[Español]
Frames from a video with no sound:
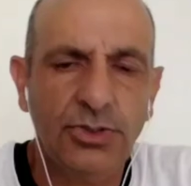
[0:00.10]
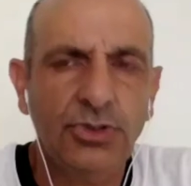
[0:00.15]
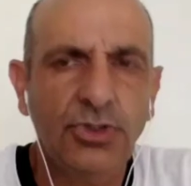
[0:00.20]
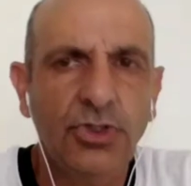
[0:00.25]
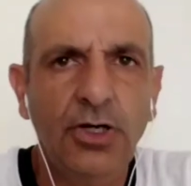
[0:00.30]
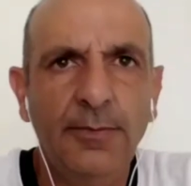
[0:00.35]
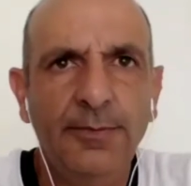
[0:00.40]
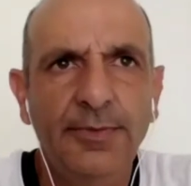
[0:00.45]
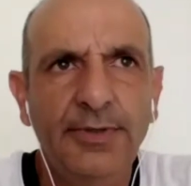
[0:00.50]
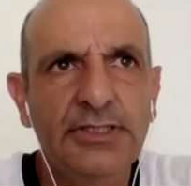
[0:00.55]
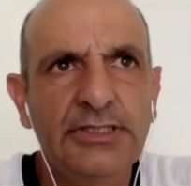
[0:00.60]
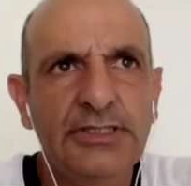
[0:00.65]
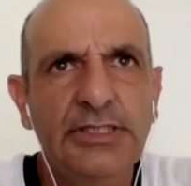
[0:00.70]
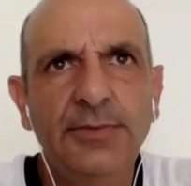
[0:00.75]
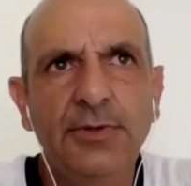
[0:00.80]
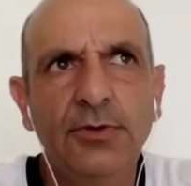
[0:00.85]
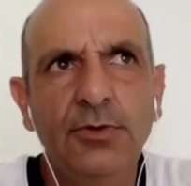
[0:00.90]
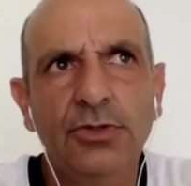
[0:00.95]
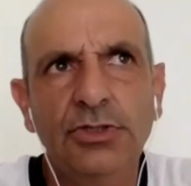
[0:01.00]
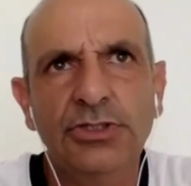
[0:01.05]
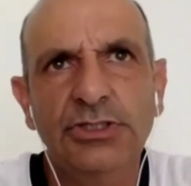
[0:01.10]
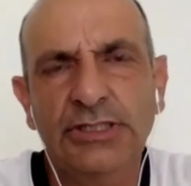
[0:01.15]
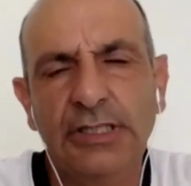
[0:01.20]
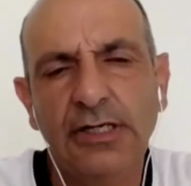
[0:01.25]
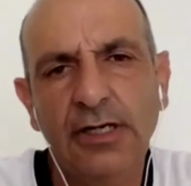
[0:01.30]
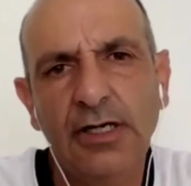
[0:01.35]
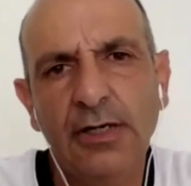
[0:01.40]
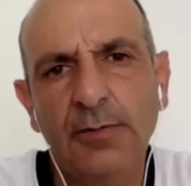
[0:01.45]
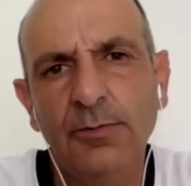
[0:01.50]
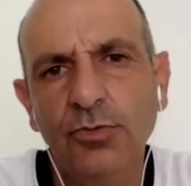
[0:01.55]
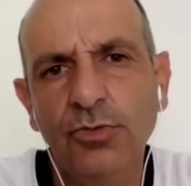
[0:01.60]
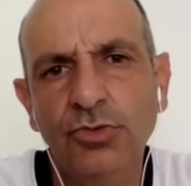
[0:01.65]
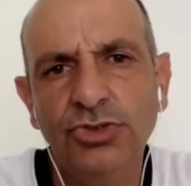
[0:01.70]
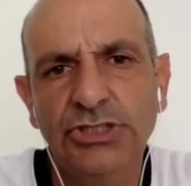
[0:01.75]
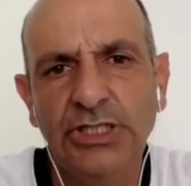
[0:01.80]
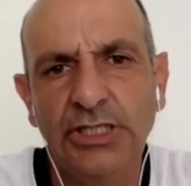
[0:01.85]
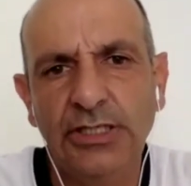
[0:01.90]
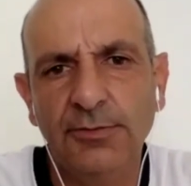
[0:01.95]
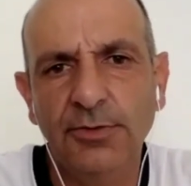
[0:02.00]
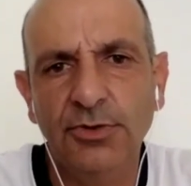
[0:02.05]
todo al principio cuando se trabaja
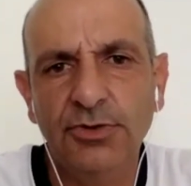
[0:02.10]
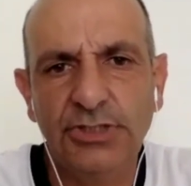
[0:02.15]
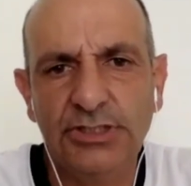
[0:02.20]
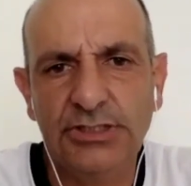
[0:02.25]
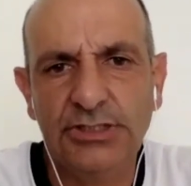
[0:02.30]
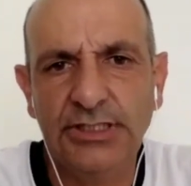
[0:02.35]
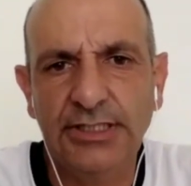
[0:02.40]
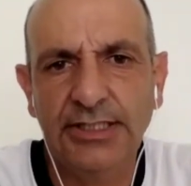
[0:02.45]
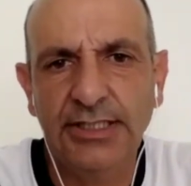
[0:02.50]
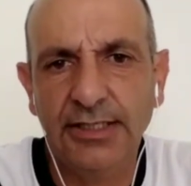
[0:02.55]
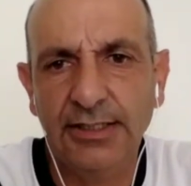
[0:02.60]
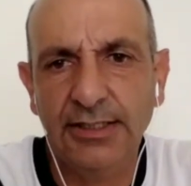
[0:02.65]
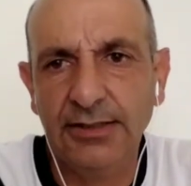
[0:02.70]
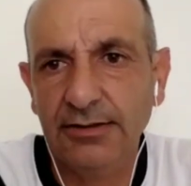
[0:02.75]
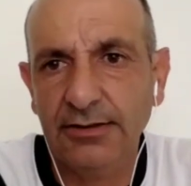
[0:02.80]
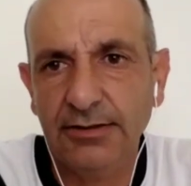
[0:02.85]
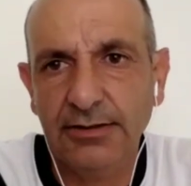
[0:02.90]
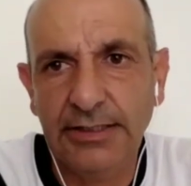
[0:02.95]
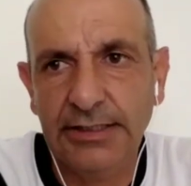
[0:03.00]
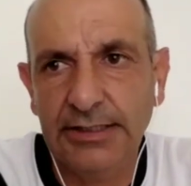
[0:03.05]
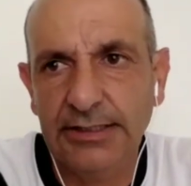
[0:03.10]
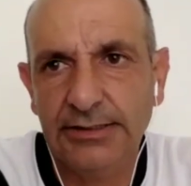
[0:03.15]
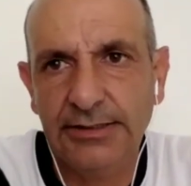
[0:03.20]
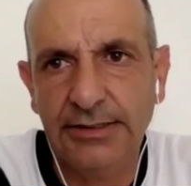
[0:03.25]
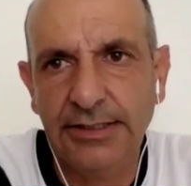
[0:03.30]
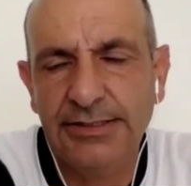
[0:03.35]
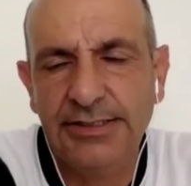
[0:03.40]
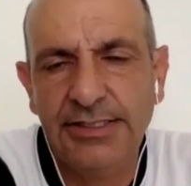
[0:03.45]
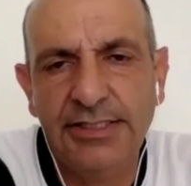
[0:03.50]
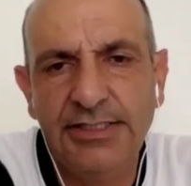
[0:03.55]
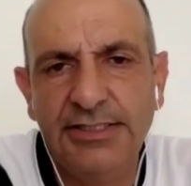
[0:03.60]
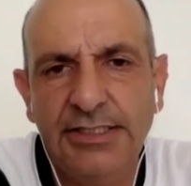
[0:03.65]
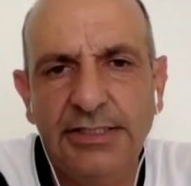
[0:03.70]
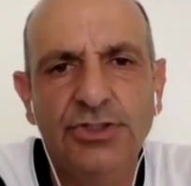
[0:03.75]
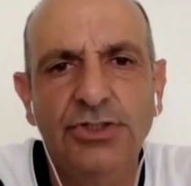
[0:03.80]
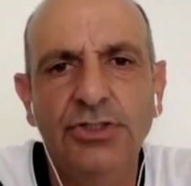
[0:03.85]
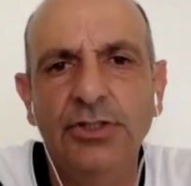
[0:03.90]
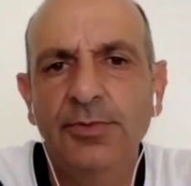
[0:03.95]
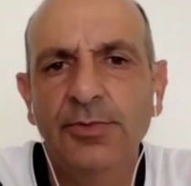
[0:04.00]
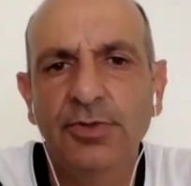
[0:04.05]
mucha motricidad, es,
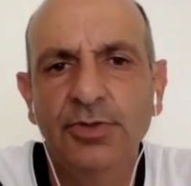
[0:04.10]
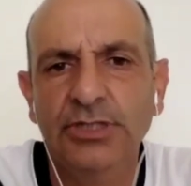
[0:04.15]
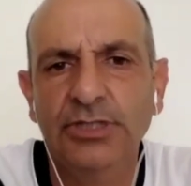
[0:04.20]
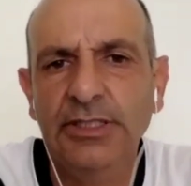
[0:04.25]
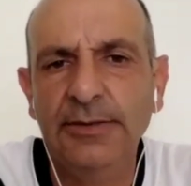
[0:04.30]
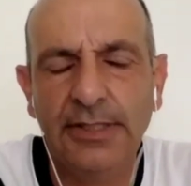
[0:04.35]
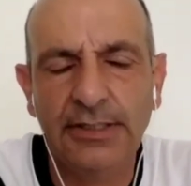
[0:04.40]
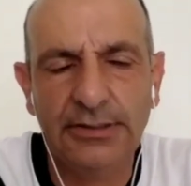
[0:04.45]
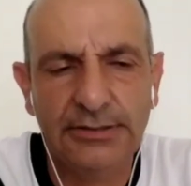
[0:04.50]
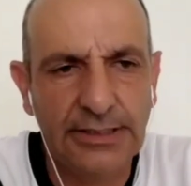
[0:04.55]
iniciación deportiva.